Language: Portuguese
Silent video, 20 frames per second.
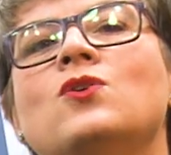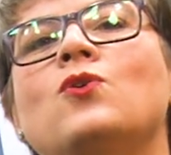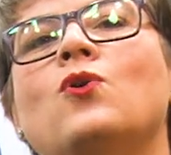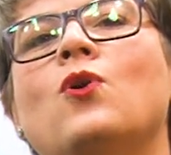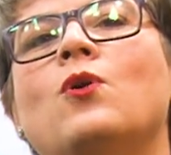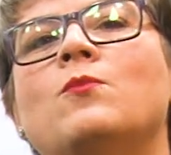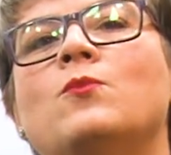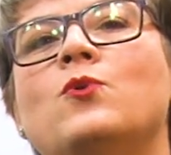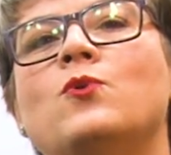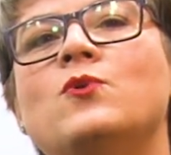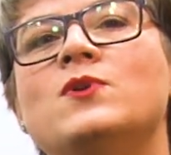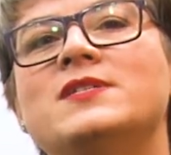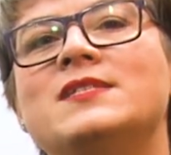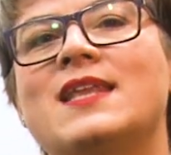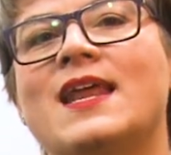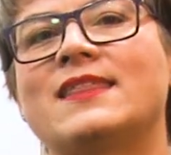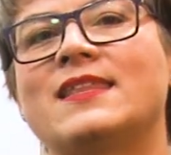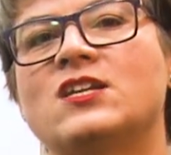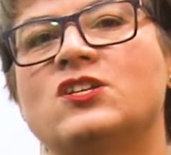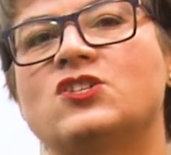como
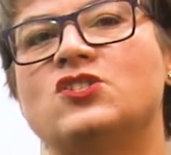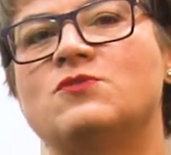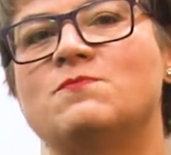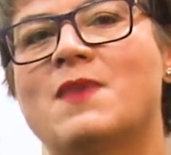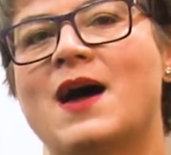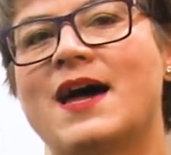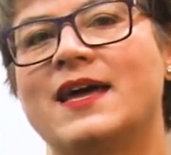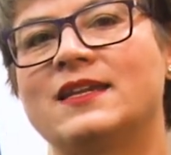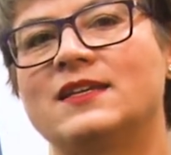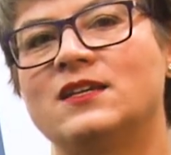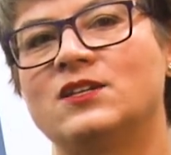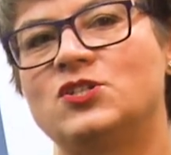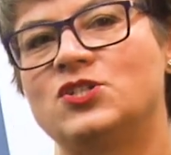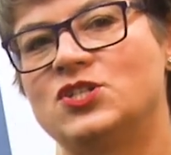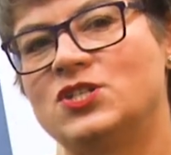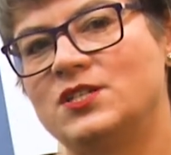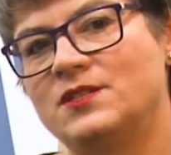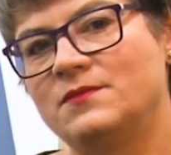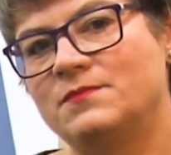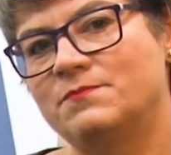estratégia de
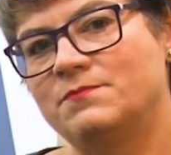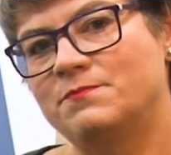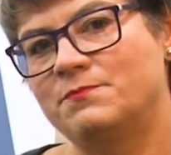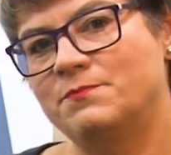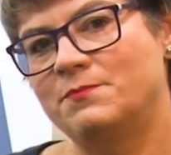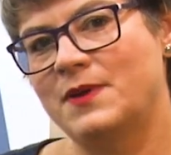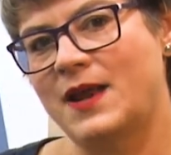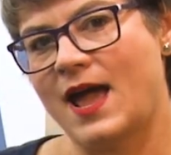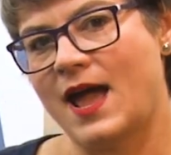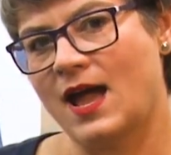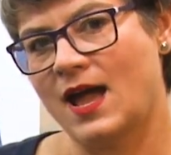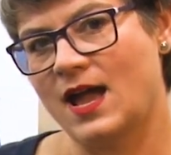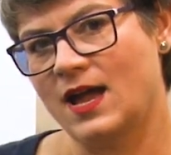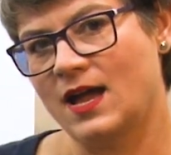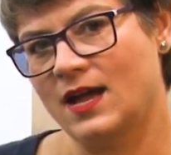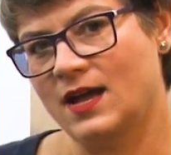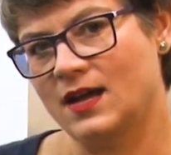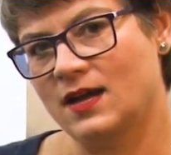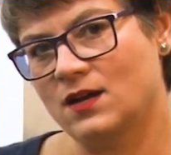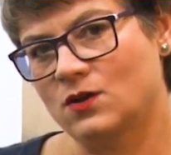marketing
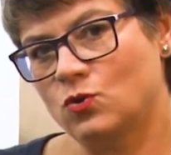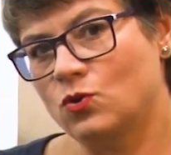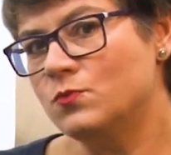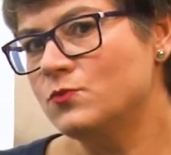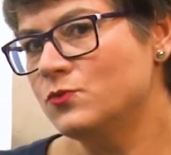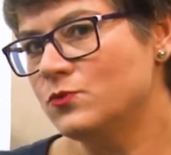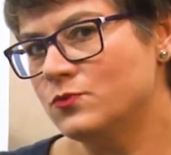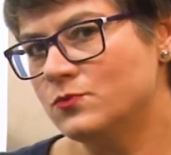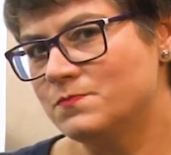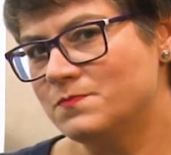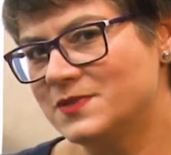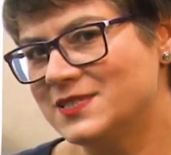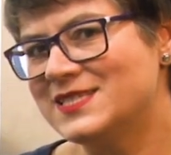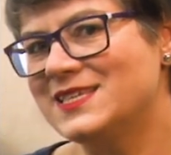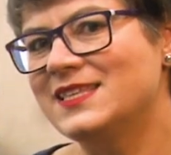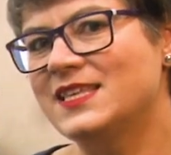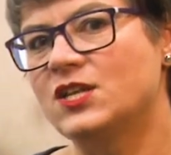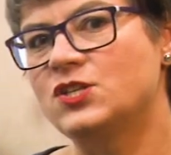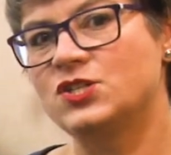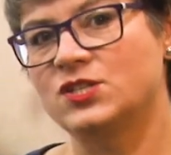para, como
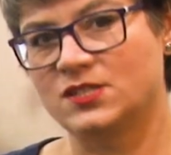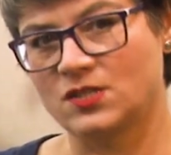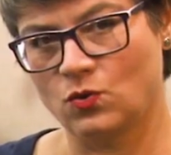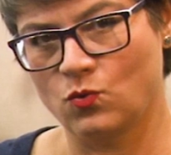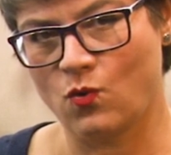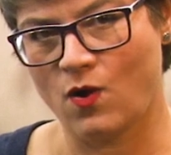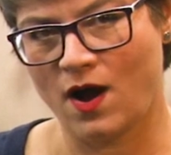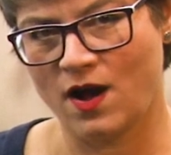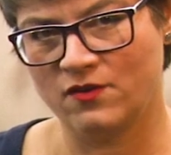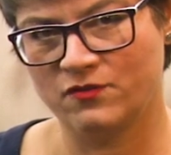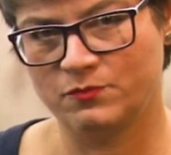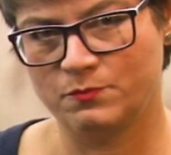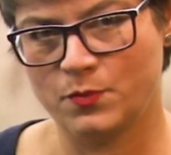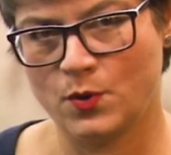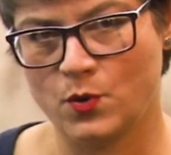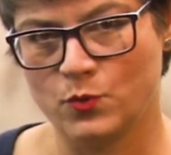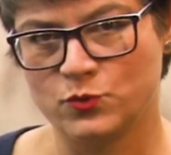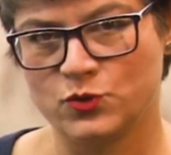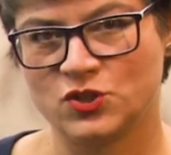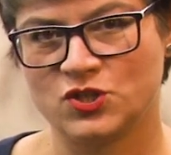sintetiza o
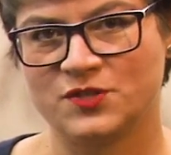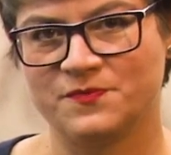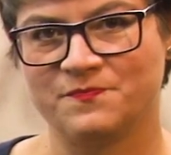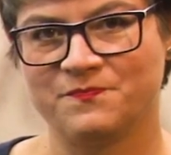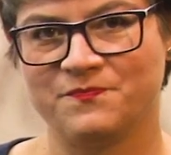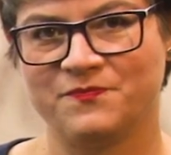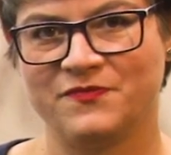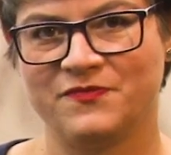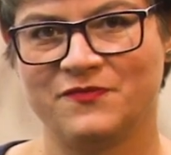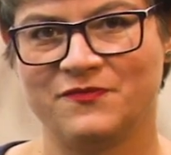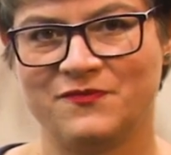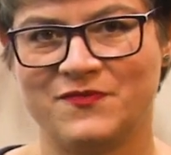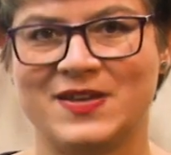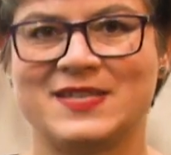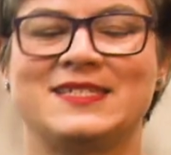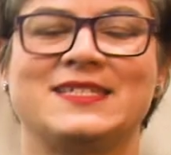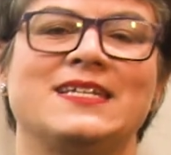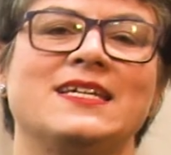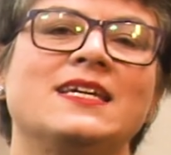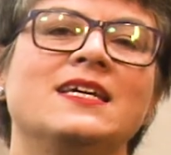HuffPost,
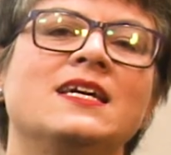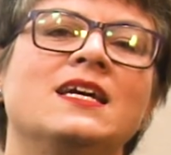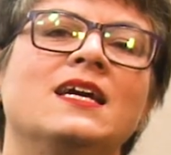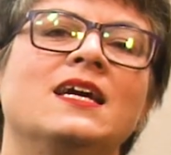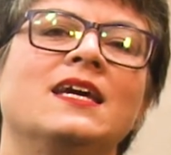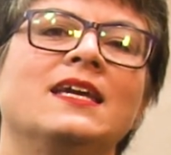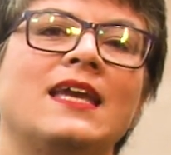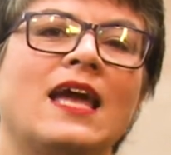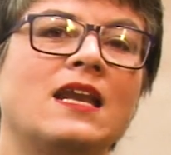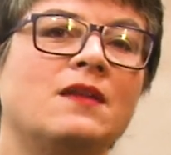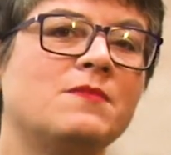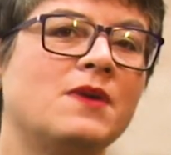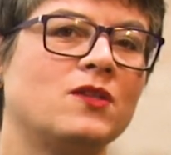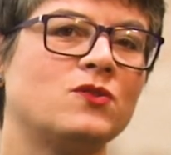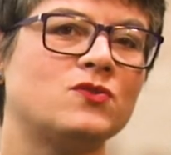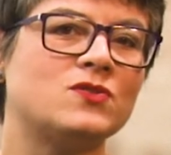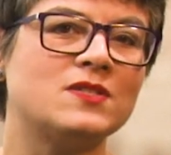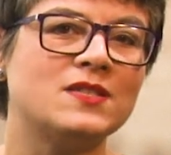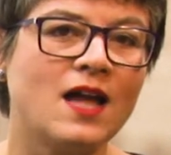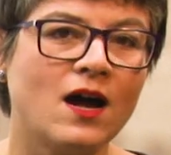fazer que
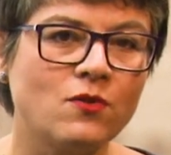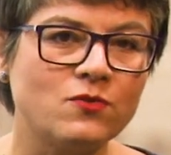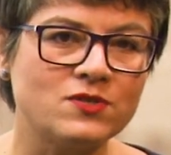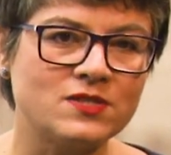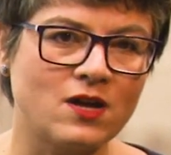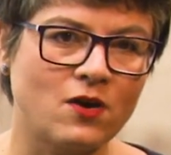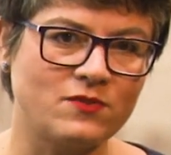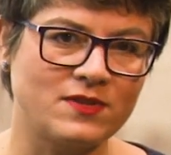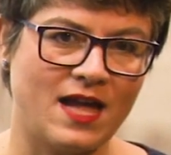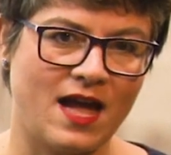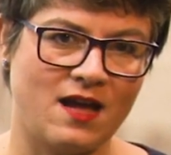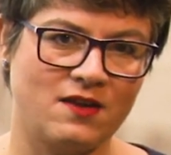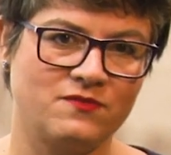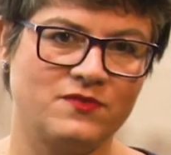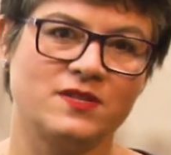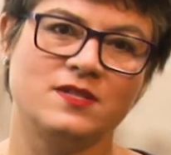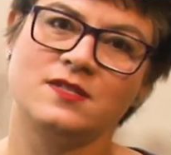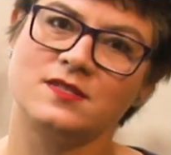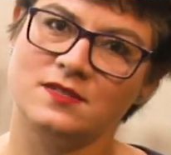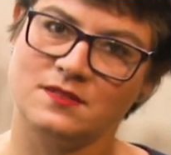alimentos não
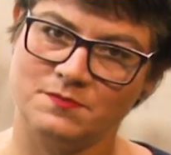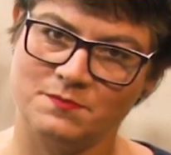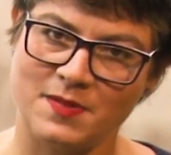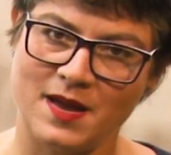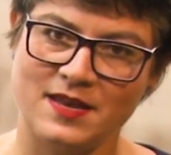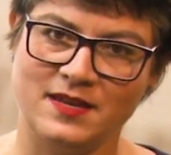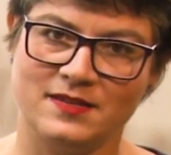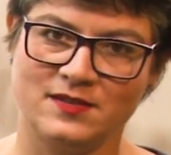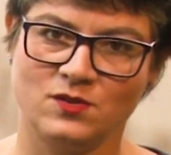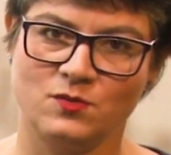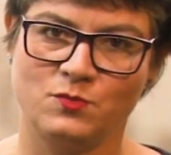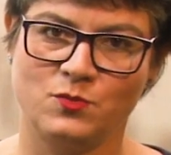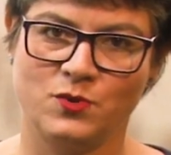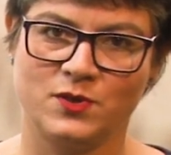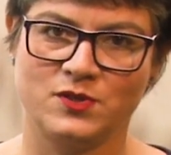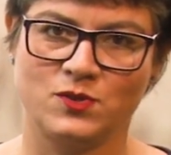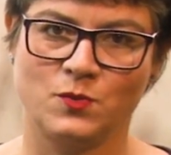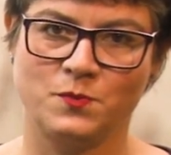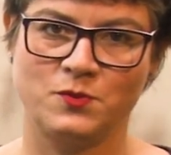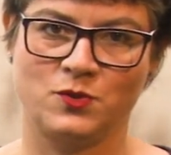saudáveis pareçam
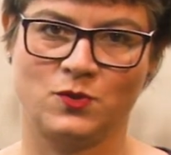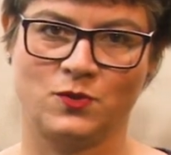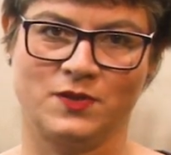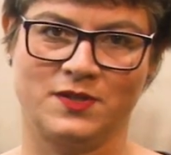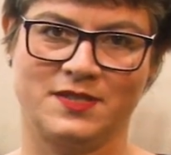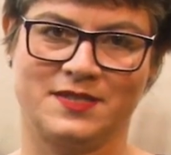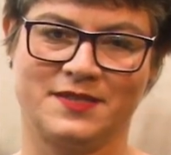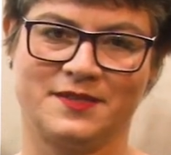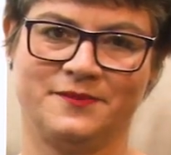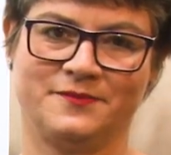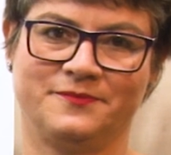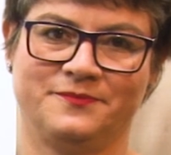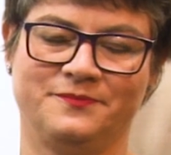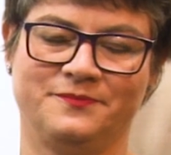boas opções.